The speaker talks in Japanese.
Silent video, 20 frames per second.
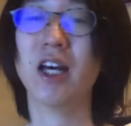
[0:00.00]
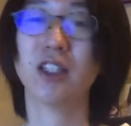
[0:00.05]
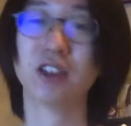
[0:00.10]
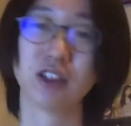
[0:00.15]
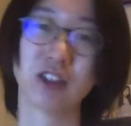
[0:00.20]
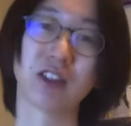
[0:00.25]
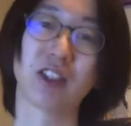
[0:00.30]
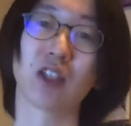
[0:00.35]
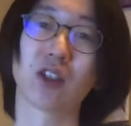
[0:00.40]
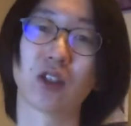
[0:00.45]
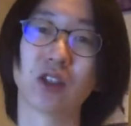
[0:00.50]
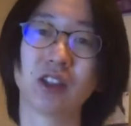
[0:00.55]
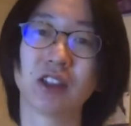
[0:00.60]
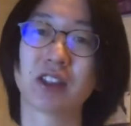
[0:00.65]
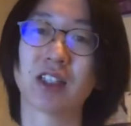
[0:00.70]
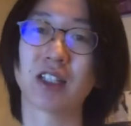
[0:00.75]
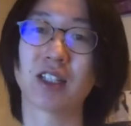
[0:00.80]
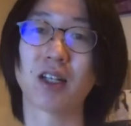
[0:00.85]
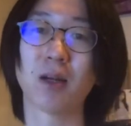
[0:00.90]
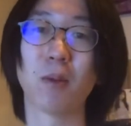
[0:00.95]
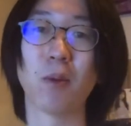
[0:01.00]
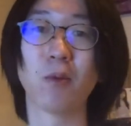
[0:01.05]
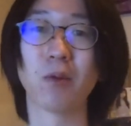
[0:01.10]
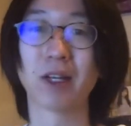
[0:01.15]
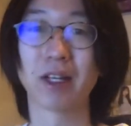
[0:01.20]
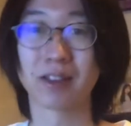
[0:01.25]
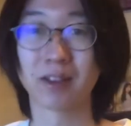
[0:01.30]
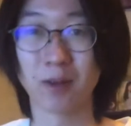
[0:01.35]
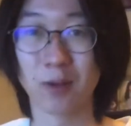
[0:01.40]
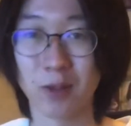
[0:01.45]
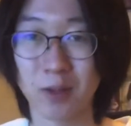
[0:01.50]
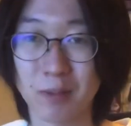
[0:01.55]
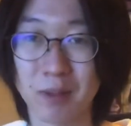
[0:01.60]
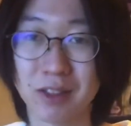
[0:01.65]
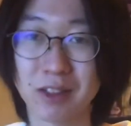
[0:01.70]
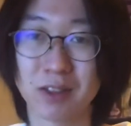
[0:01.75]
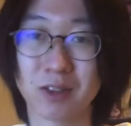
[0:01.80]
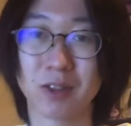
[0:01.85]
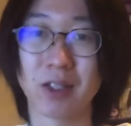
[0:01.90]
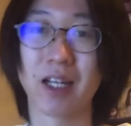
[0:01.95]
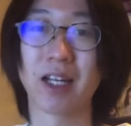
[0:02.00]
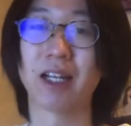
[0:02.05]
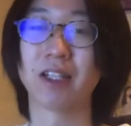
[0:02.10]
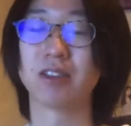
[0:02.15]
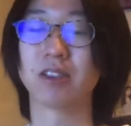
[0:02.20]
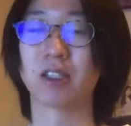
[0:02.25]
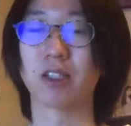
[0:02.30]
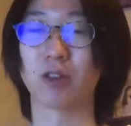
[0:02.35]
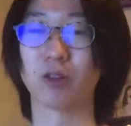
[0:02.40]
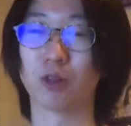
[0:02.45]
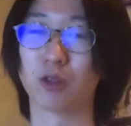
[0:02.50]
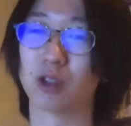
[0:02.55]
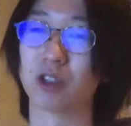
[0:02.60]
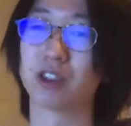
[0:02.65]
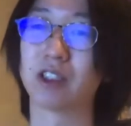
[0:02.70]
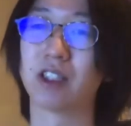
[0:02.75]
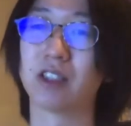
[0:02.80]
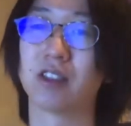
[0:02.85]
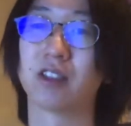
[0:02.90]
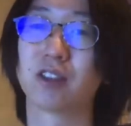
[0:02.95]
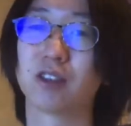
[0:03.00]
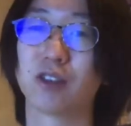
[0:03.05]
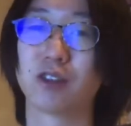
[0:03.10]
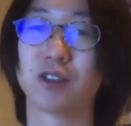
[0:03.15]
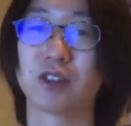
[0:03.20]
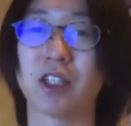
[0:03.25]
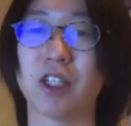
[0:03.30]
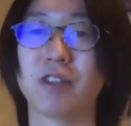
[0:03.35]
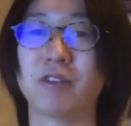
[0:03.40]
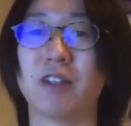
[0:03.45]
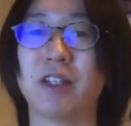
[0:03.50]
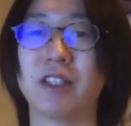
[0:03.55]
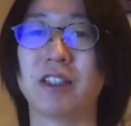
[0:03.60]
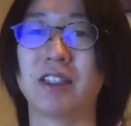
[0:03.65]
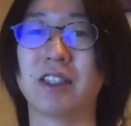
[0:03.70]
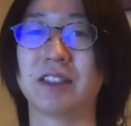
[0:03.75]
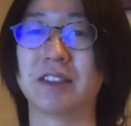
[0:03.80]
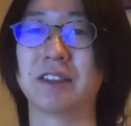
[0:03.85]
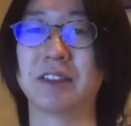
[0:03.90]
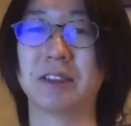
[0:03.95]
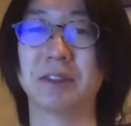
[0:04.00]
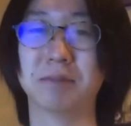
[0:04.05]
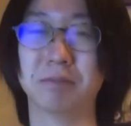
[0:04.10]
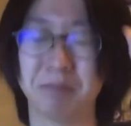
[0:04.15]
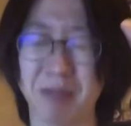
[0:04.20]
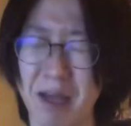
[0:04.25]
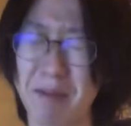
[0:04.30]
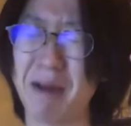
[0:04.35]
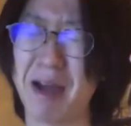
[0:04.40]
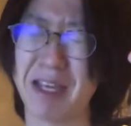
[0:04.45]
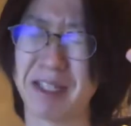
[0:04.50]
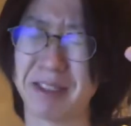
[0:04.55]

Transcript: Twitter と Instagram もやっておりますので、概要欄からフォローしていただけると幸いです。バイバ